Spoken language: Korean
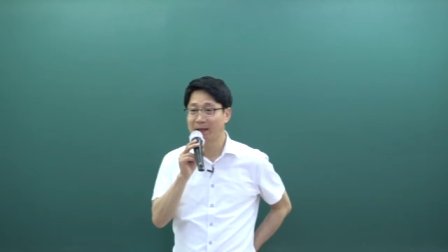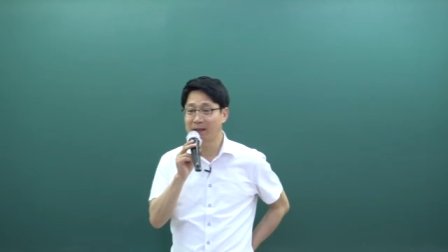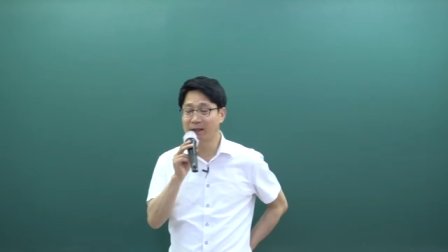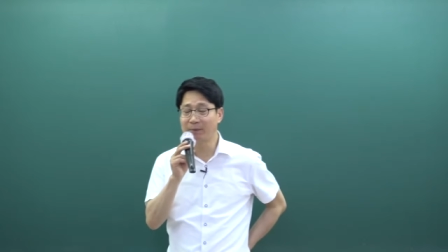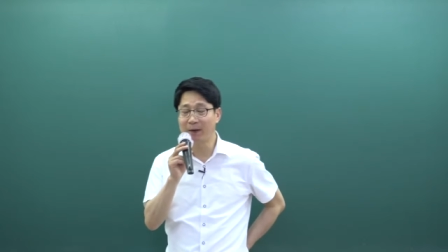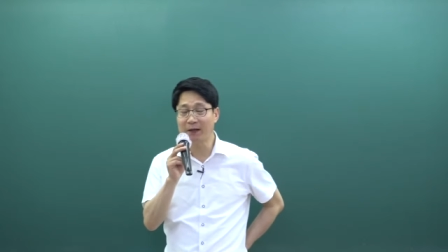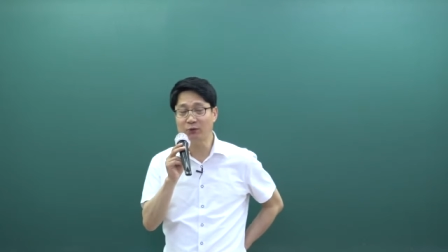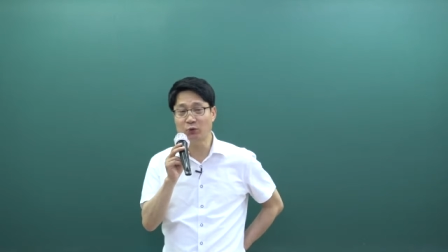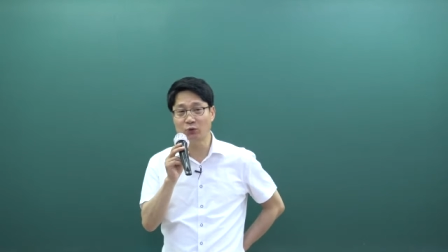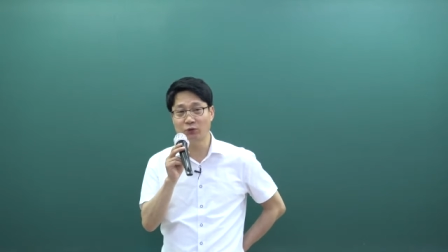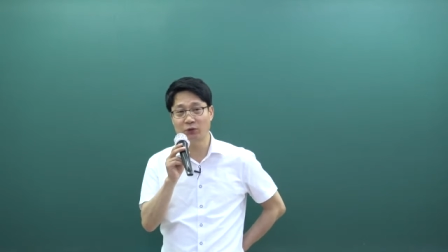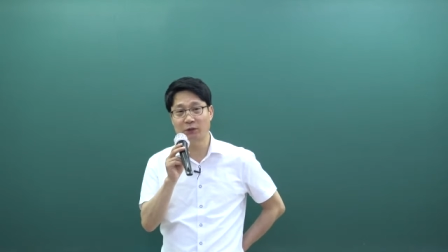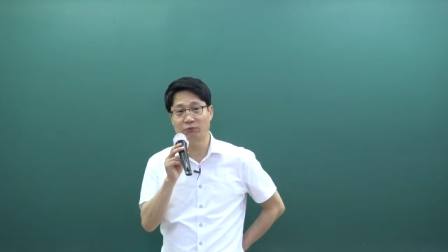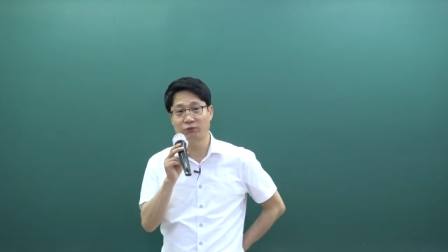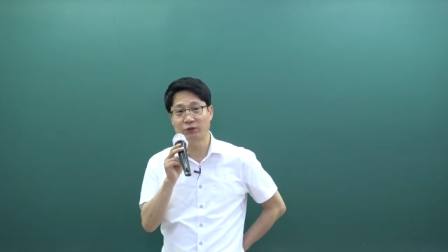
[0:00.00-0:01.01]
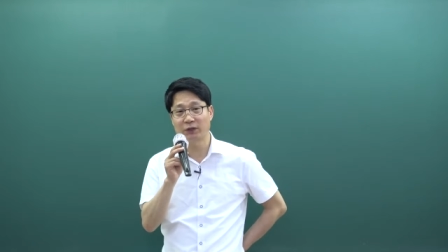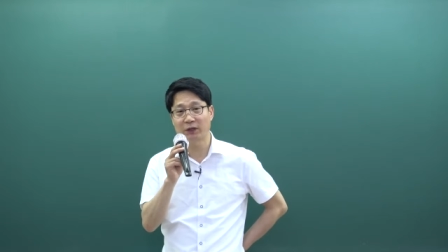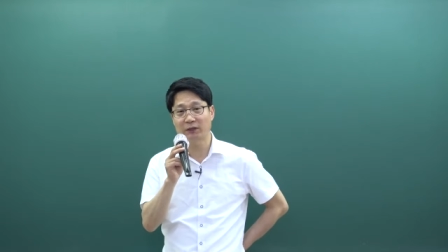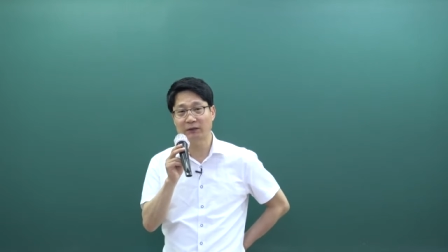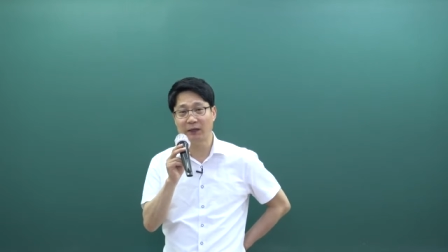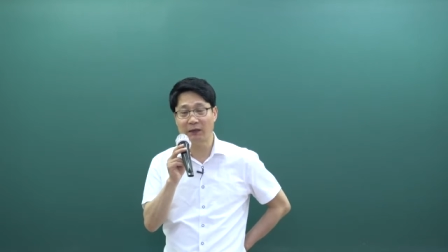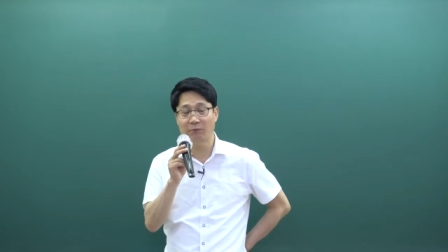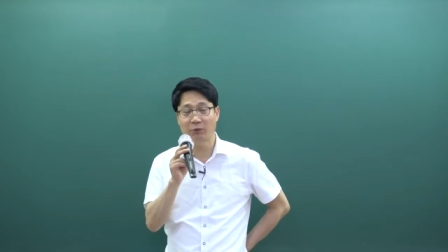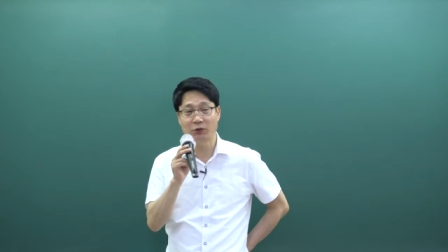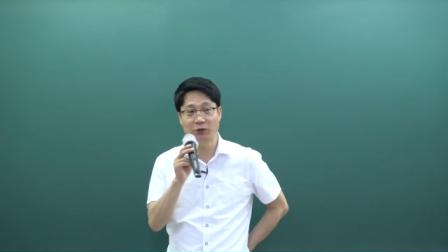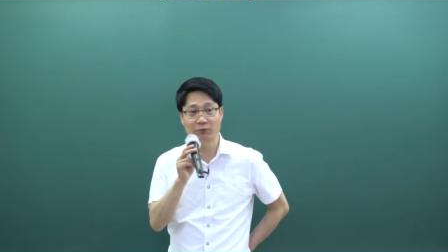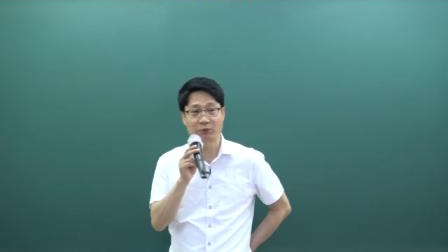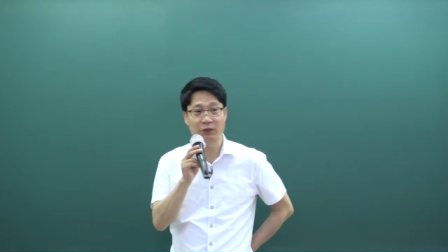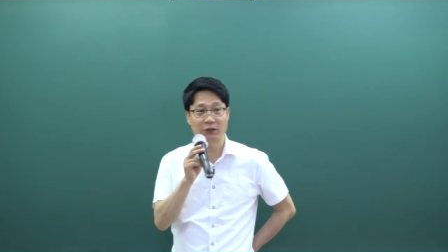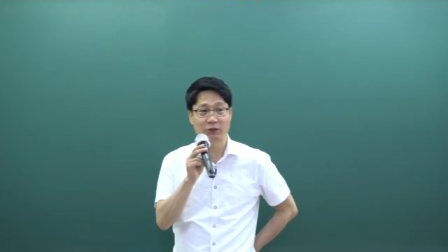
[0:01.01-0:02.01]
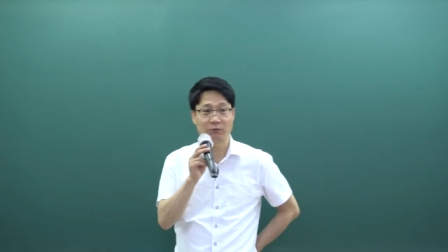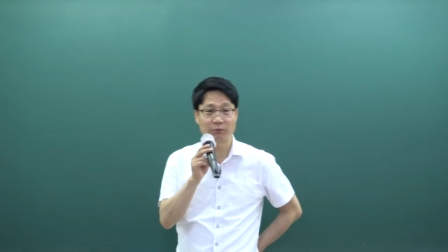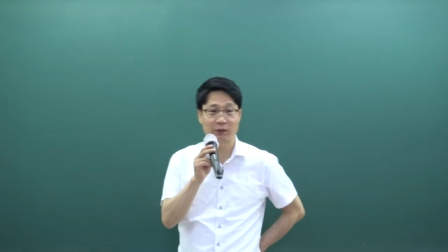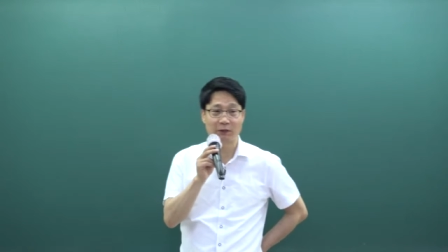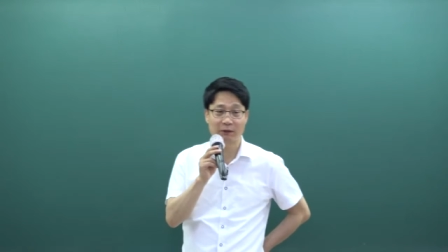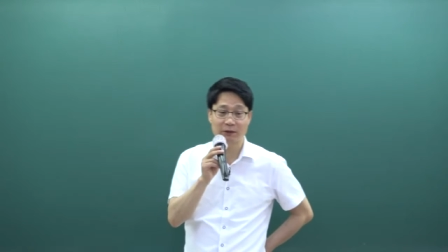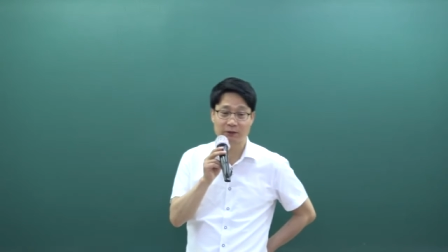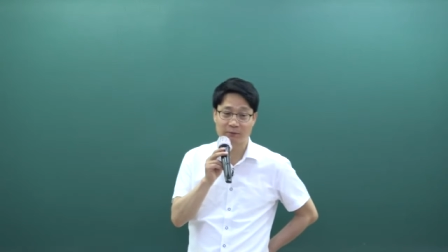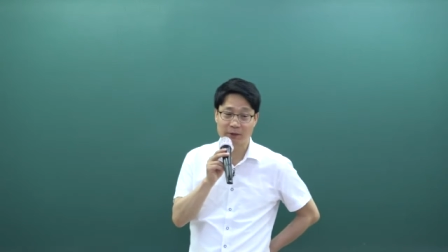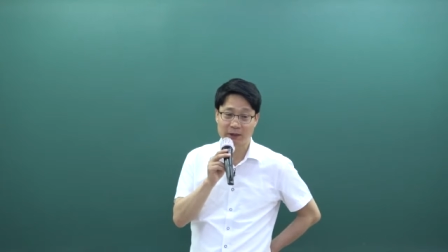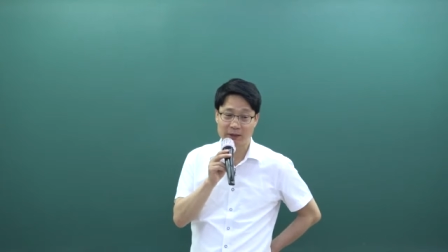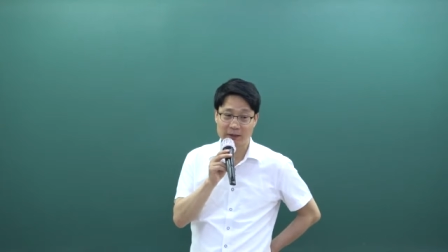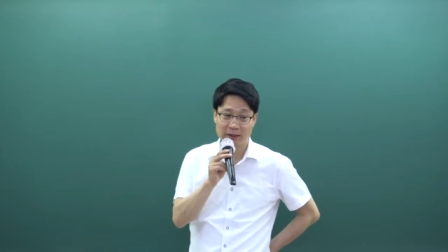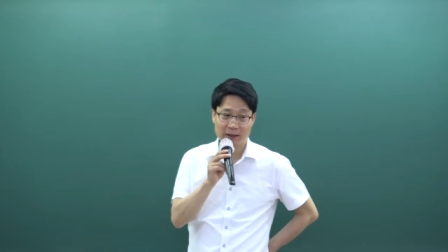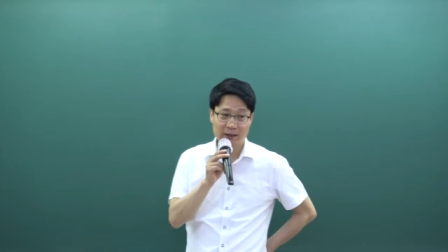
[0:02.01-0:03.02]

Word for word: 지방소득세 문제가 딱 한번 27회 시험 때 나왔지만